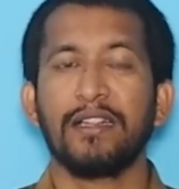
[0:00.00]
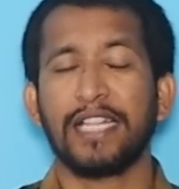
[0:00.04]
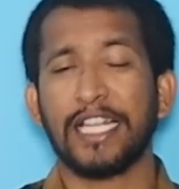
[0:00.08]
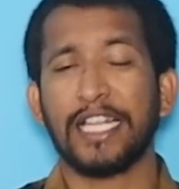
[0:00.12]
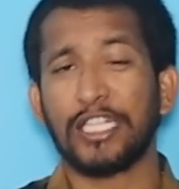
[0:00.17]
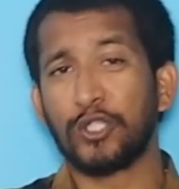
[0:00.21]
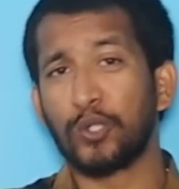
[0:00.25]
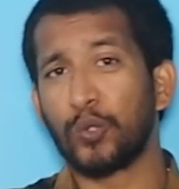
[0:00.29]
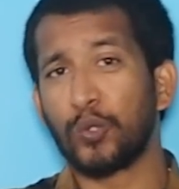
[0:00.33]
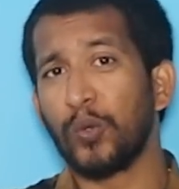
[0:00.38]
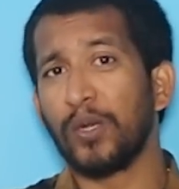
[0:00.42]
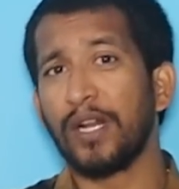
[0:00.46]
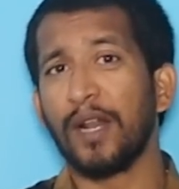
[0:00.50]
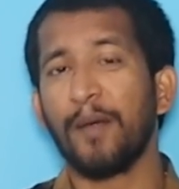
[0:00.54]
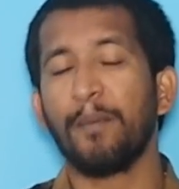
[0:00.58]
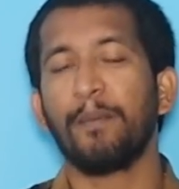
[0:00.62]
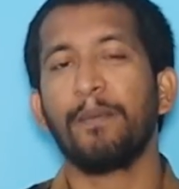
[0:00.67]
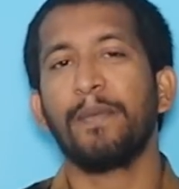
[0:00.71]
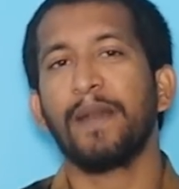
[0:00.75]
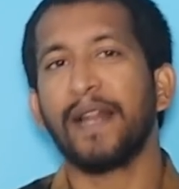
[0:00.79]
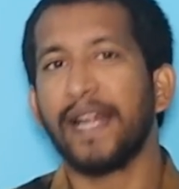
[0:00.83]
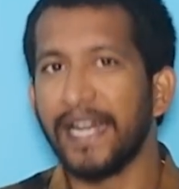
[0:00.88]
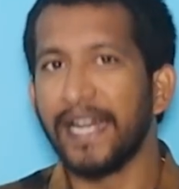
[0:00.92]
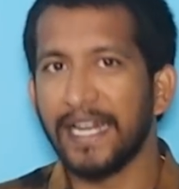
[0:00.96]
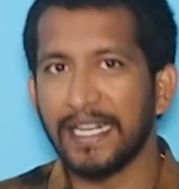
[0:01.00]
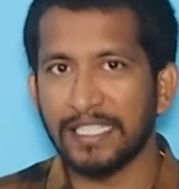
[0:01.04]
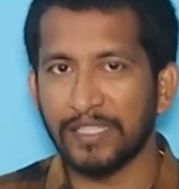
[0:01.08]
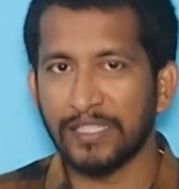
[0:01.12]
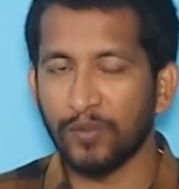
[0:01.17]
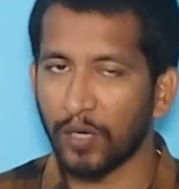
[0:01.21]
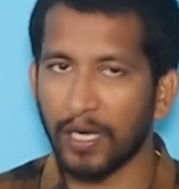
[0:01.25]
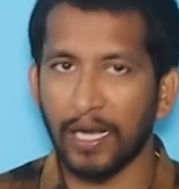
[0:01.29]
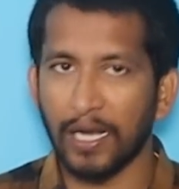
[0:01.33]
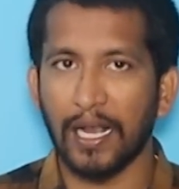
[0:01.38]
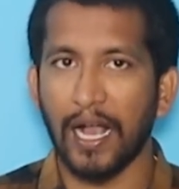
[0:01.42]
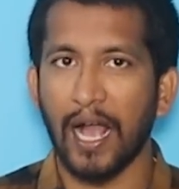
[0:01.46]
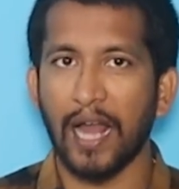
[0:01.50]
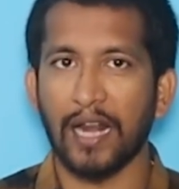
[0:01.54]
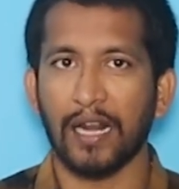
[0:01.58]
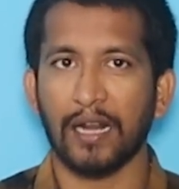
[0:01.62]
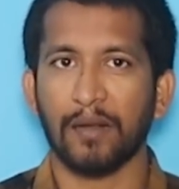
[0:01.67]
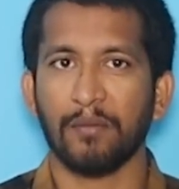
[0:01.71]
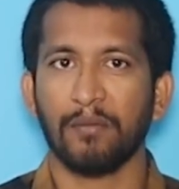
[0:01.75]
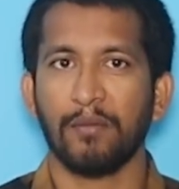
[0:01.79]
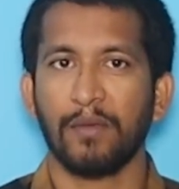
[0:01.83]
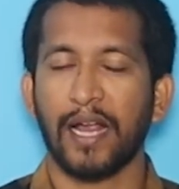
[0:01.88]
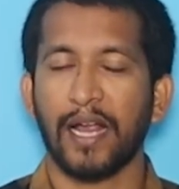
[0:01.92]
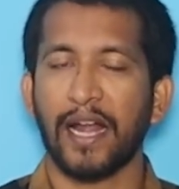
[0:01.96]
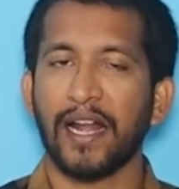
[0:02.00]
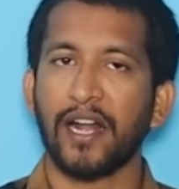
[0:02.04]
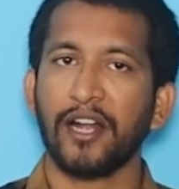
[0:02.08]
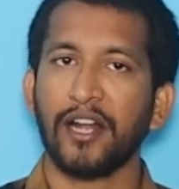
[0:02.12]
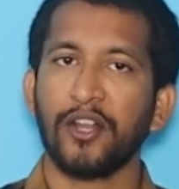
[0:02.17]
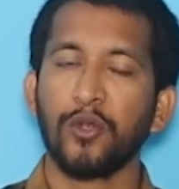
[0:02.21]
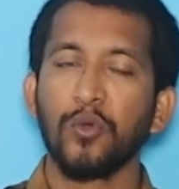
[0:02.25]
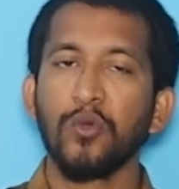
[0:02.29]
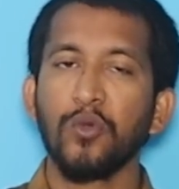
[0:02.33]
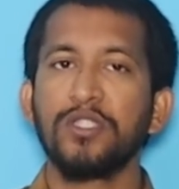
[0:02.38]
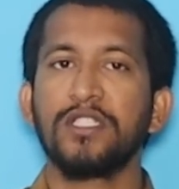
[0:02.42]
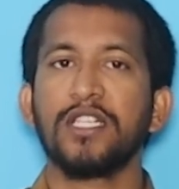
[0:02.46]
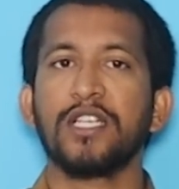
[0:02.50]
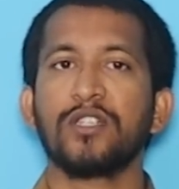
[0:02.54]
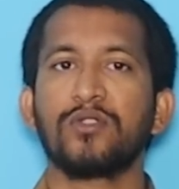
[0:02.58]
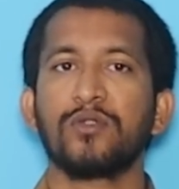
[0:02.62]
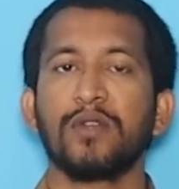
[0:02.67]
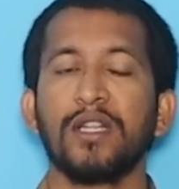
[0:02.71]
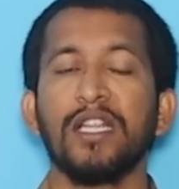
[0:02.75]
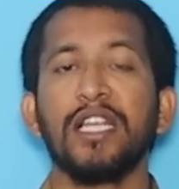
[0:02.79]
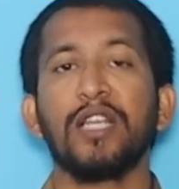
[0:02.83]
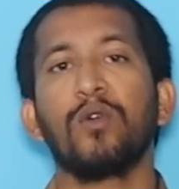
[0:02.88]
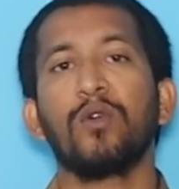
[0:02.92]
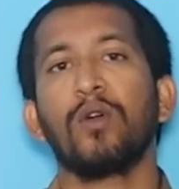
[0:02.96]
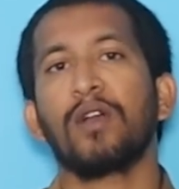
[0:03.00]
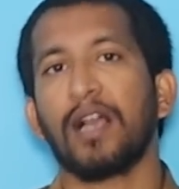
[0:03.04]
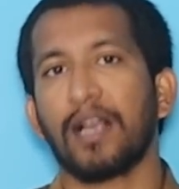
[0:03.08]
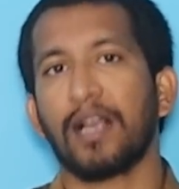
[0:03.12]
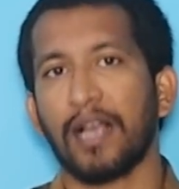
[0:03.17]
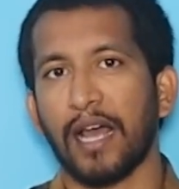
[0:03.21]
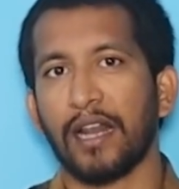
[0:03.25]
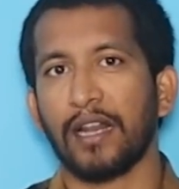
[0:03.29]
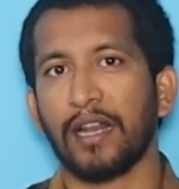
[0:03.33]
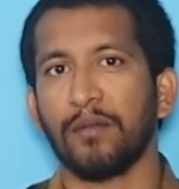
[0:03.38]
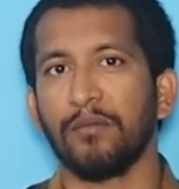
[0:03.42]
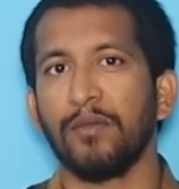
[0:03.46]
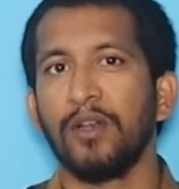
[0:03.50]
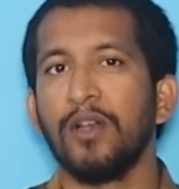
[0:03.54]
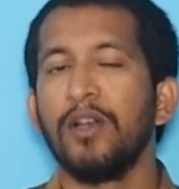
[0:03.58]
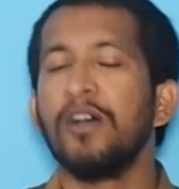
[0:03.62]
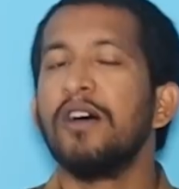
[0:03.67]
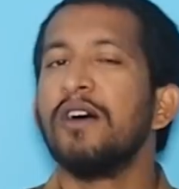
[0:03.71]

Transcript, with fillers: తెచ్చుకున్న ప్లేయర్స్ని ఒక కారణం కానీ అక్కడ యూజ్ చేస్తున్నది ఇంకొక కారణం